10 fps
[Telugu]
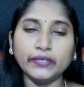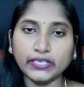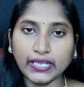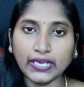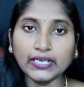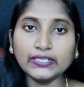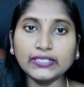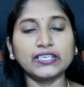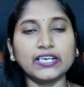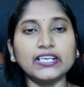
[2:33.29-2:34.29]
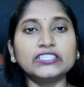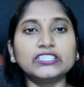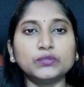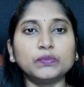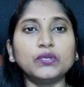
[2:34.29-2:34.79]
మీరు ఎలాంటి
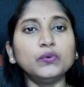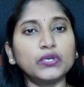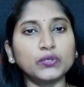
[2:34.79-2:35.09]
రిలేషన్షిప్లో